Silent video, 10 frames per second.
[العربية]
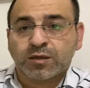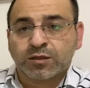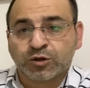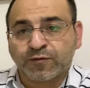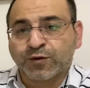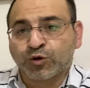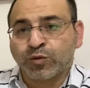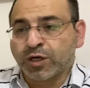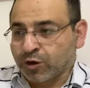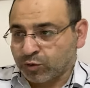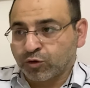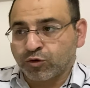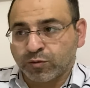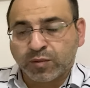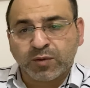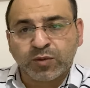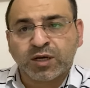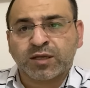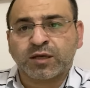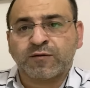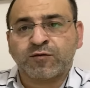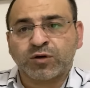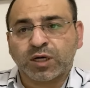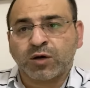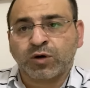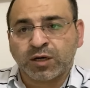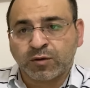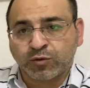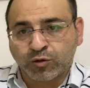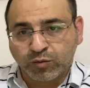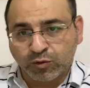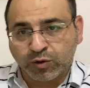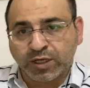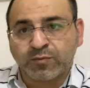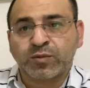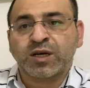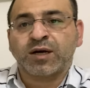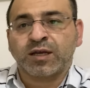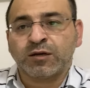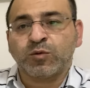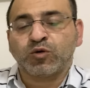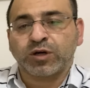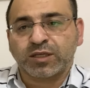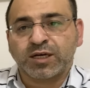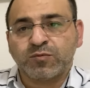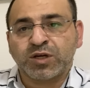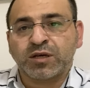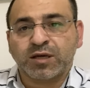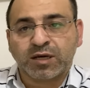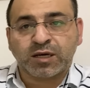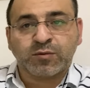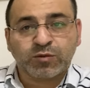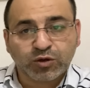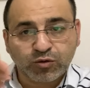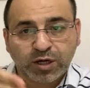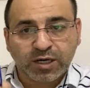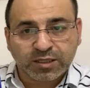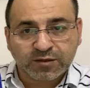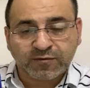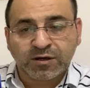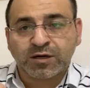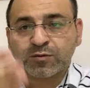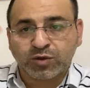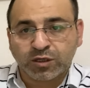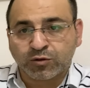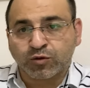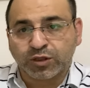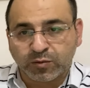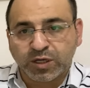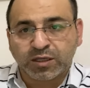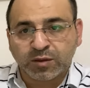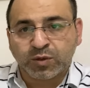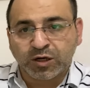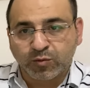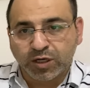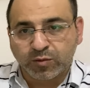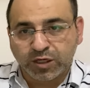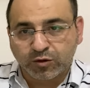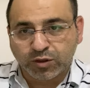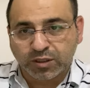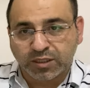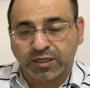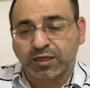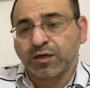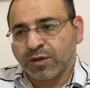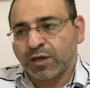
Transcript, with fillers: سوفت كوبي او بتكون محملها على تلفونك او على اللابتوب وبتحملها على الموقع تحميل لكن لما تروح على السفاره بدك تكون طبيعه طباعه معك منها نسختين